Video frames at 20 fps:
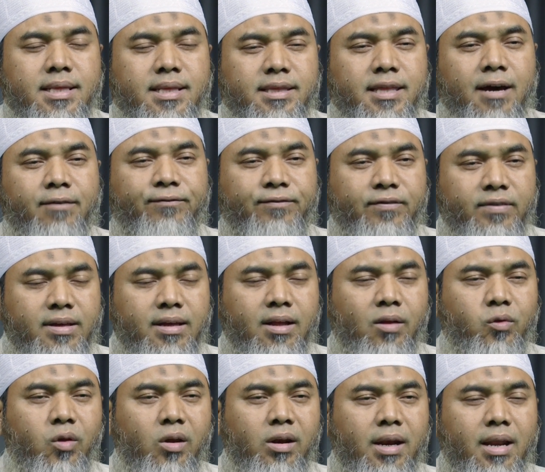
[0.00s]

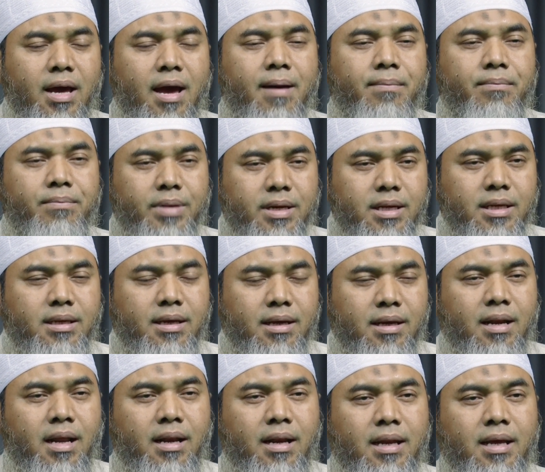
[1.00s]
tafwidul amri
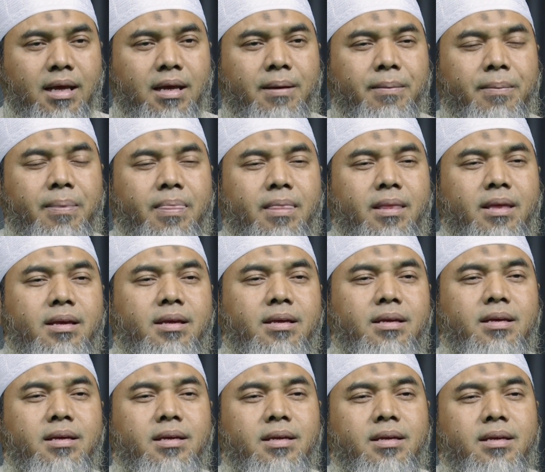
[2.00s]
ilallah
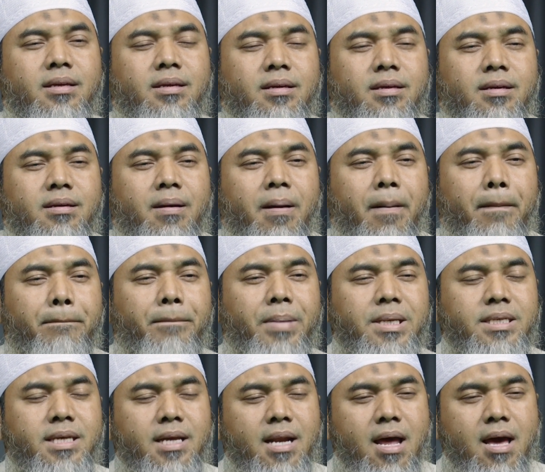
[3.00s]

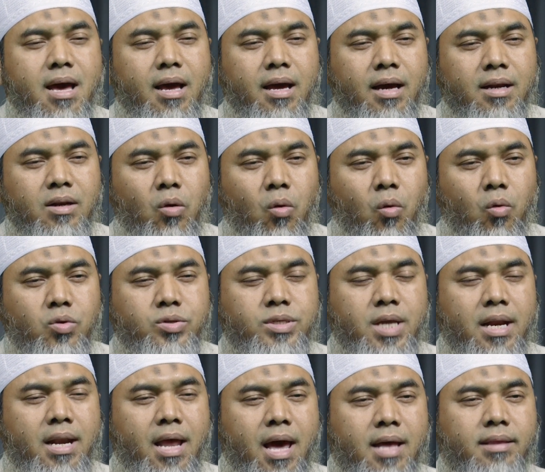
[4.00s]
menyerahkan
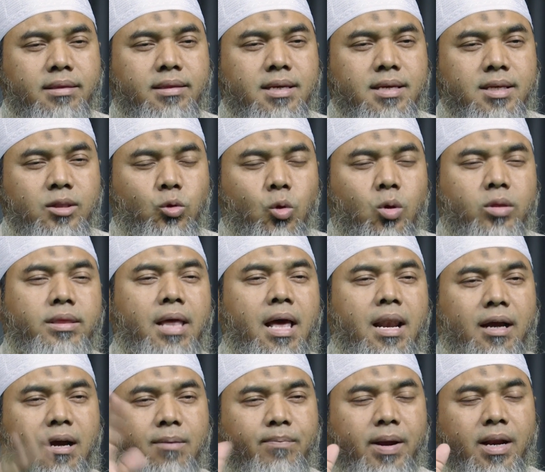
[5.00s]
urusan hati
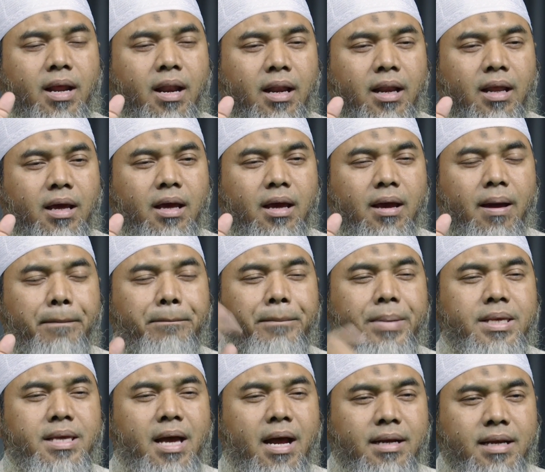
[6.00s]
total kepada Allah,
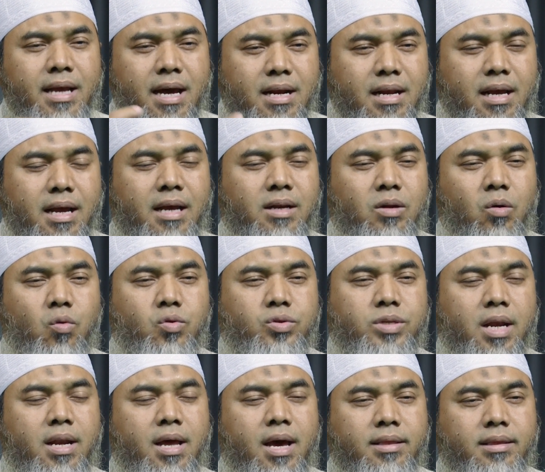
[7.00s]
menyandarkan
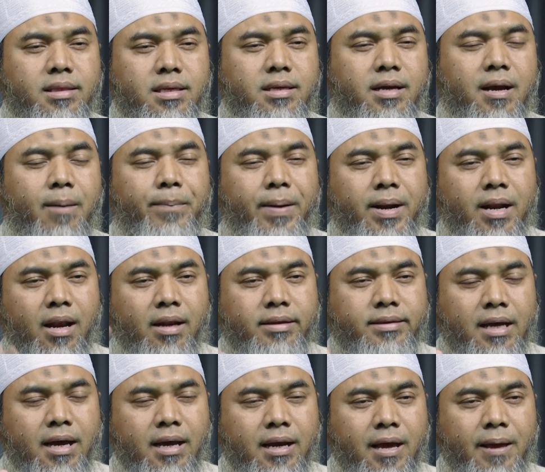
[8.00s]
urusan hati kepada Allah
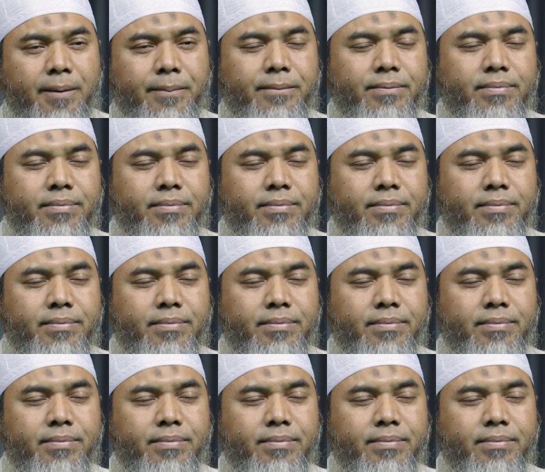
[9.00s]
Ta'ala,